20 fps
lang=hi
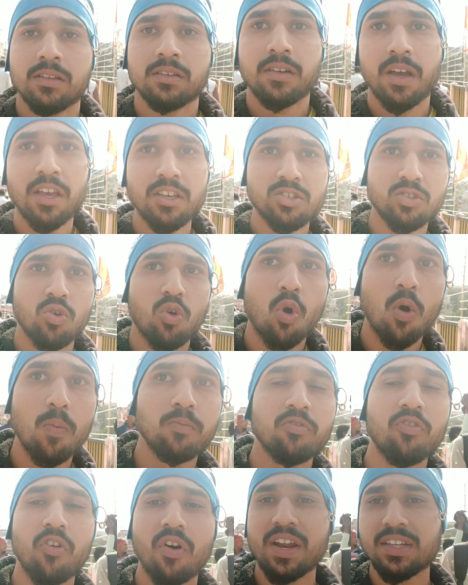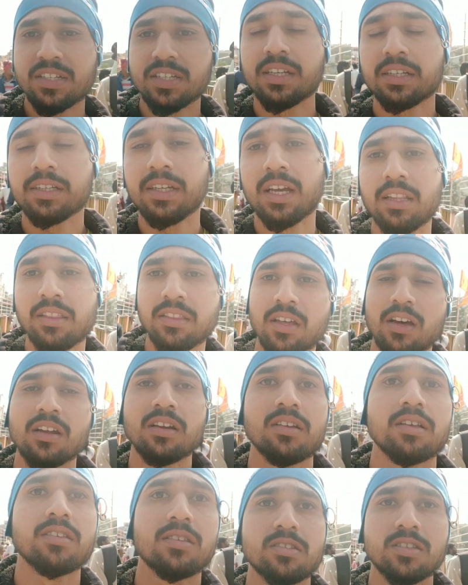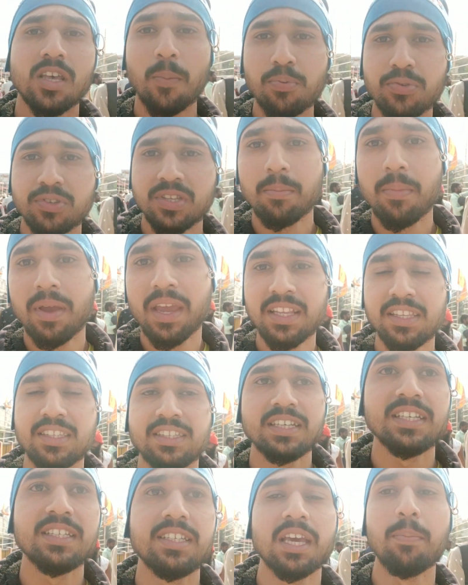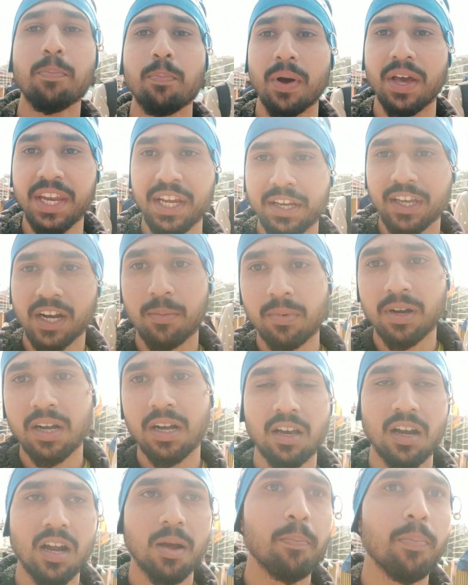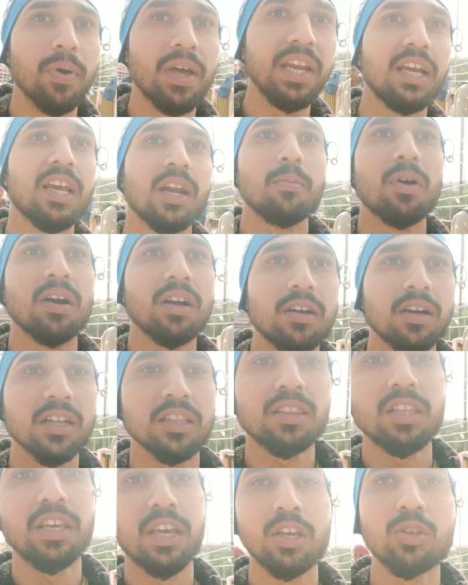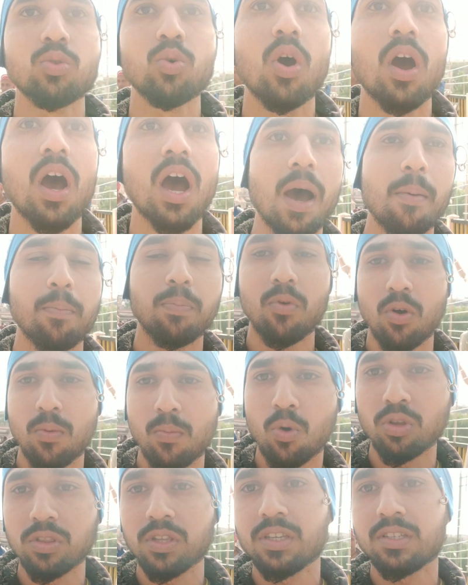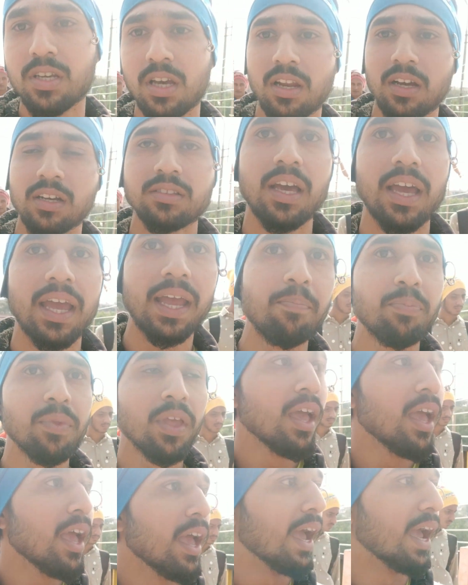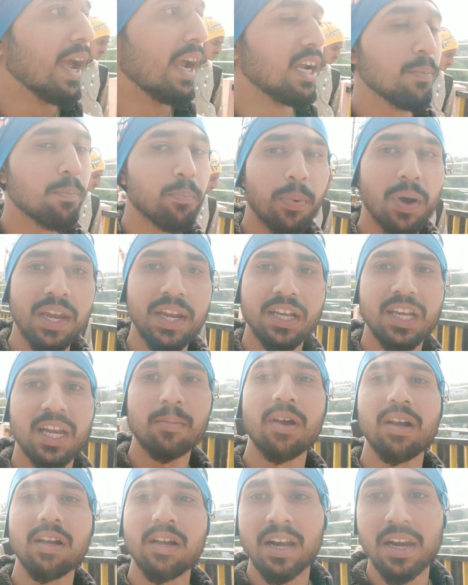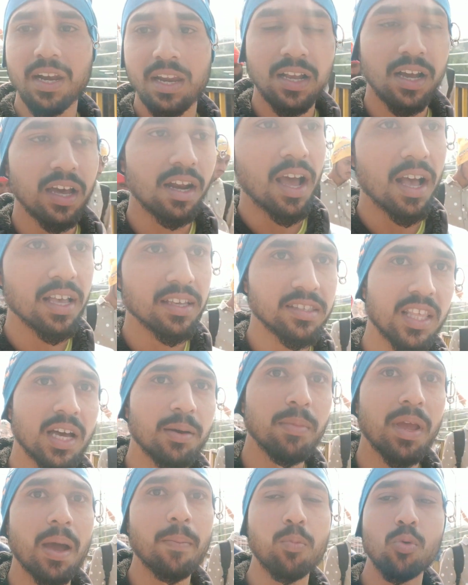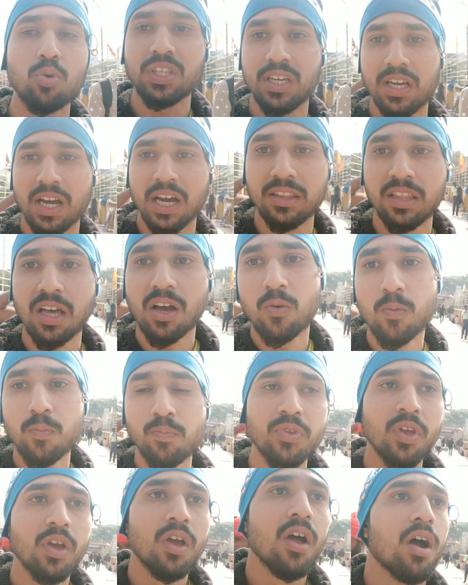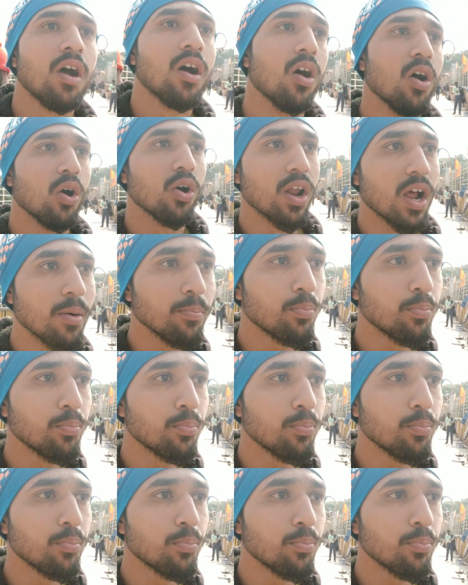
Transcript: गाइस ओमकारेश्वर के अंदर सबसे मेन चीज़ है परिक्रमा अगर आप परिक्रमा करते हैं तो आपको बहुत अच्छा लगता है एंड परिक्रमा करने का रास्ता मैं आपको दिखाता हूँ और हम